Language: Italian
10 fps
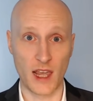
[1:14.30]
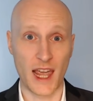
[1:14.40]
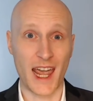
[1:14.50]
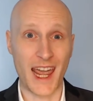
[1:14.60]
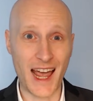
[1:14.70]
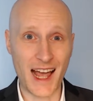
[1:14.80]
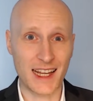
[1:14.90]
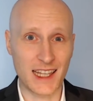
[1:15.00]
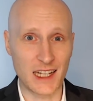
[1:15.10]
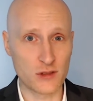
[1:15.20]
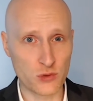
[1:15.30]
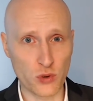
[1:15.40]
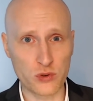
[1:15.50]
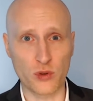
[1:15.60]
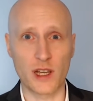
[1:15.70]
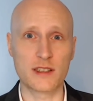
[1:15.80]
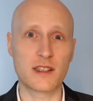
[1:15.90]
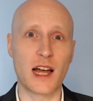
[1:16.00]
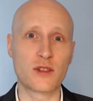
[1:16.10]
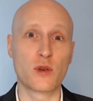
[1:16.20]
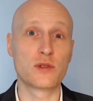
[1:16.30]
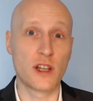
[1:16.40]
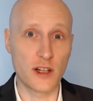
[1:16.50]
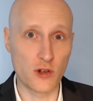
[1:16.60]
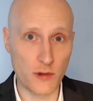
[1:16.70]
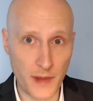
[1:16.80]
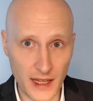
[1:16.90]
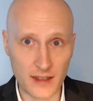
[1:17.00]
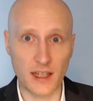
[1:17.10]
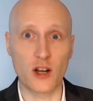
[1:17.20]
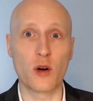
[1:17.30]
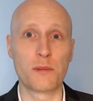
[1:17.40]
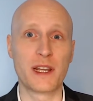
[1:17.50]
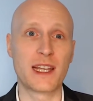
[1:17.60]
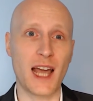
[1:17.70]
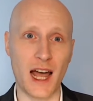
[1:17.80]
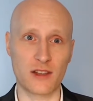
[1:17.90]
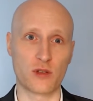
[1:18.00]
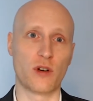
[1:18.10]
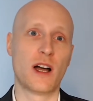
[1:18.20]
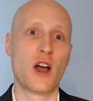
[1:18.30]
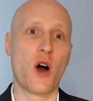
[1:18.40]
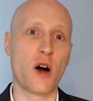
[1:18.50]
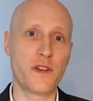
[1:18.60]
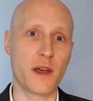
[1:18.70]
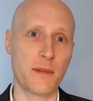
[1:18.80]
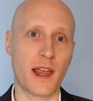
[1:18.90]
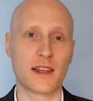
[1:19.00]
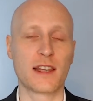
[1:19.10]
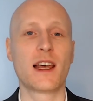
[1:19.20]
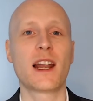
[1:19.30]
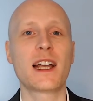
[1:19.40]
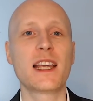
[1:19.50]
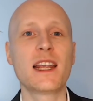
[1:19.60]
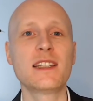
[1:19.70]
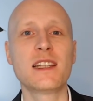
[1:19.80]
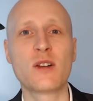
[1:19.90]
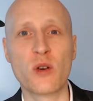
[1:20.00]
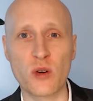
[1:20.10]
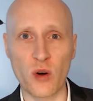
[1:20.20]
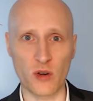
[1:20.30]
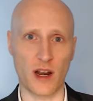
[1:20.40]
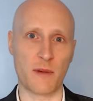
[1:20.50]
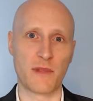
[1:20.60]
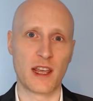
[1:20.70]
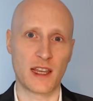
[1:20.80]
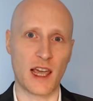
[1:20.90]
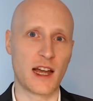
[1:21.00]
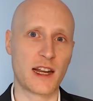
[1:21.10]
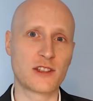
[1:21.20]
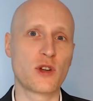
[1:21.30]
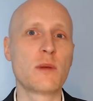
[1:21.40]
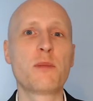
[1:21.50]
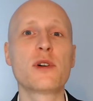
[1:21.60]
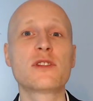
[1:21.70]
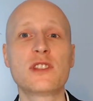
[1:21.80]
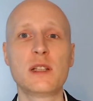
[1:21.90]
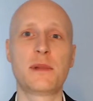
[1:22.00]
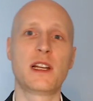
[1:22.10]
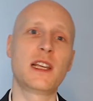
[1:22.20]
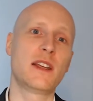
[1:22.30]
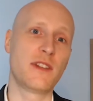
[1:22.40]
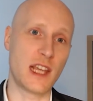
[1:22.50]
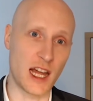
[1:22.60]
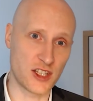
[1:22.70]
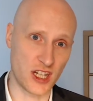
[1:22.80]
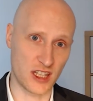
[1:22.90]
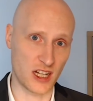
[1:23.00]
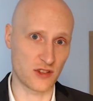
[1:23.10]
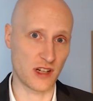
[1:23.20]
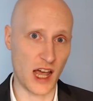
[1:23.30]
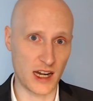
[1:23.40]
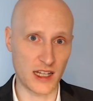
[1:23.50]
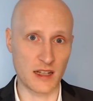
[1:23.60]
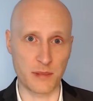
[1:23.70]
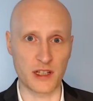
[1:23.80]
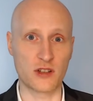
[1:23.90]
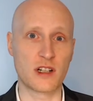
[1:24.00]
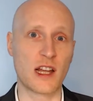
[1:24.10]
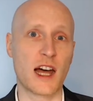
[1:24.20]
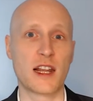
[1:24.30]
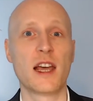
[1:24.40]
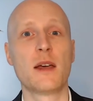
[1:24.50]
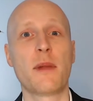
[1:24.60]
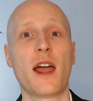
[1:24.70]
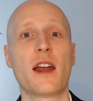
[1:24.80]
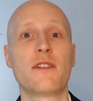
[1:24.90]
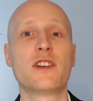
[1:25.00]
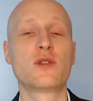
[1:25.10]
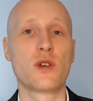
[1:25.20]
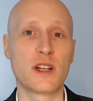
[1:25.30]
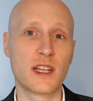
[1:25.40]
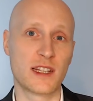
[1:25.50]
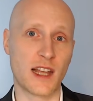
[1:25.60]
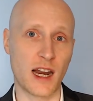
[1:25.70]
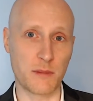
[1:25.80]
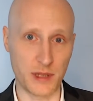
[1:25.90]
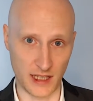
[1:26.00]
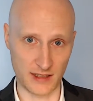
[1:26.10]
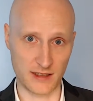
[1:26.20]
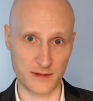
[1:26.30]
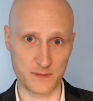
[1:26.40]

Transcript: E anche il tutto è stato ulteriormente complicato, ovviamente dalla crisi corona, che ha reso impossibili i viaggi internazionali, in particolare per i revisori della BIS.